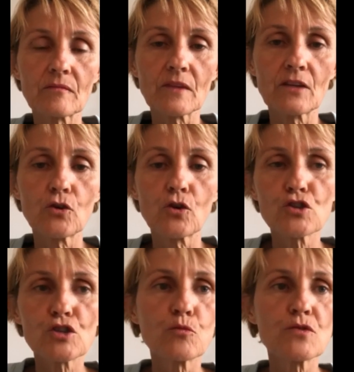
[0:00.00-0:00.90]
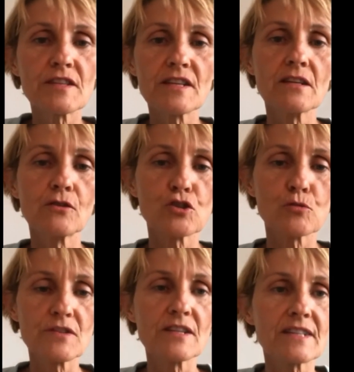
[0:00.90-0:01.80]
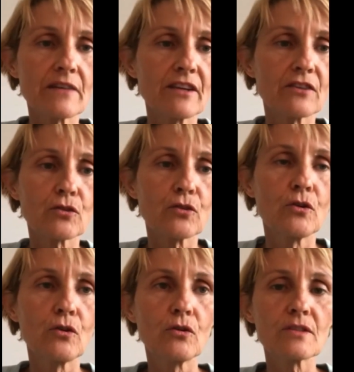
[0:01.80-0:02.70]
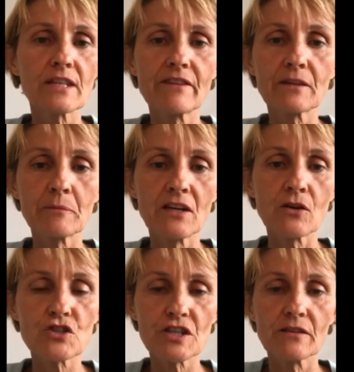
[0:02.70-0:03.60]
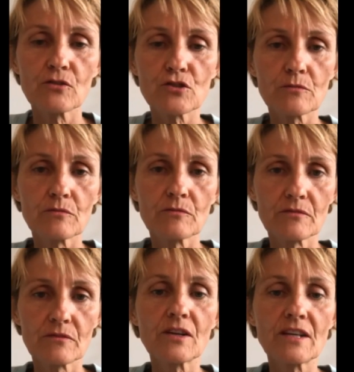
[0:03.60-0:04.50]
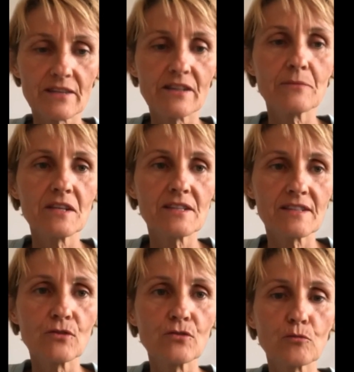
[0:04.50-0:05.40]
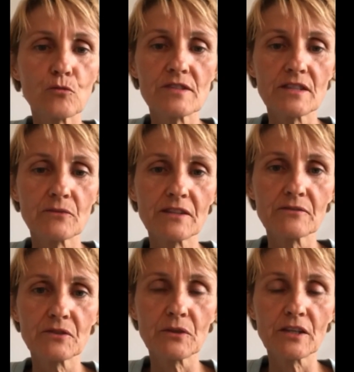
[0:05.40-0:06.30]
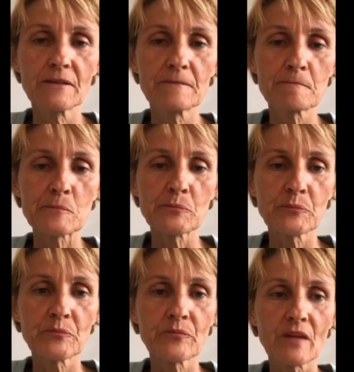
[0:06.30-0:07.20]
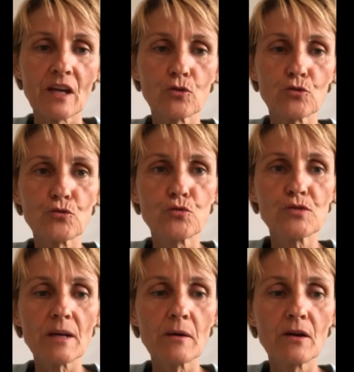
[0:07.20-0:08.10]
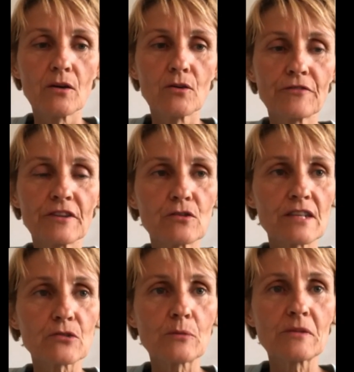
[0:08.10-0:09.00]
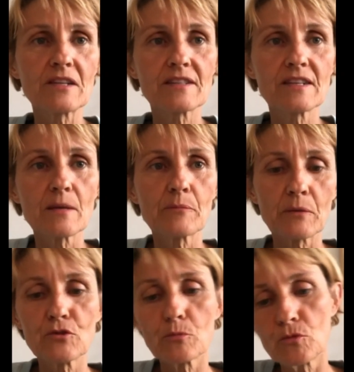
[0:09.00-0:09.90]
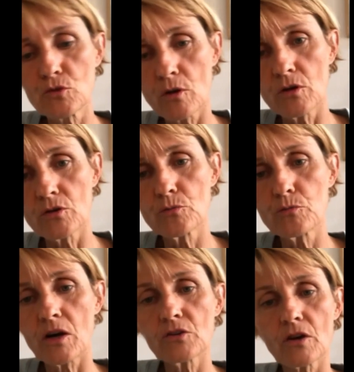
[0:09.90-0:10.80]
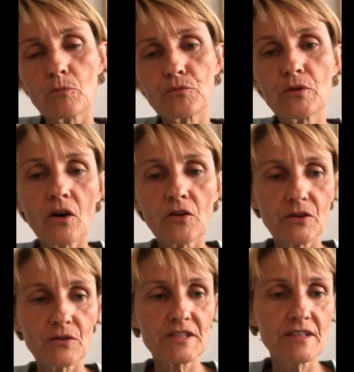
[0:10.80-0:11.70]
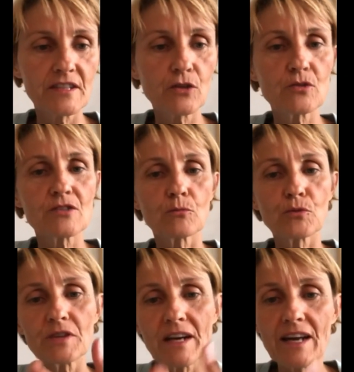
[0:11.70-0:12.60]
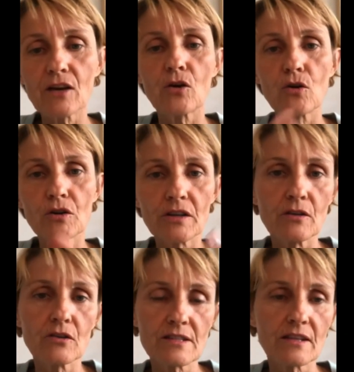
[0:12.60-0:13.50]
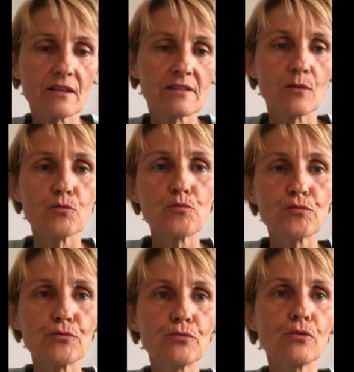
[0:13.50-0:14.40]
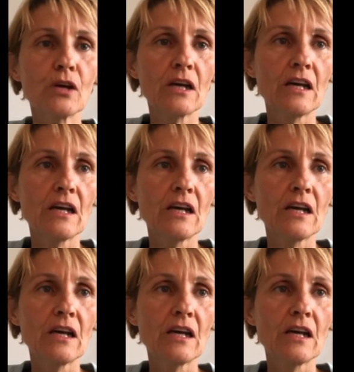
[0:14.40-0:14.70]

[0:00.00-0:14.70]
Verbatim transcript: mis ensemble et brassé ou smoothie, mixé. ça va être mélangé. Voilà, ça va être mixé le smoothie, ouais. ouais, ouais. Donc du coup, ça, le fait que ça soit mixé, ça permet de, de, prendre en plus grande quantité que si on prenait à la croque. Et ça, c'est un peu plus,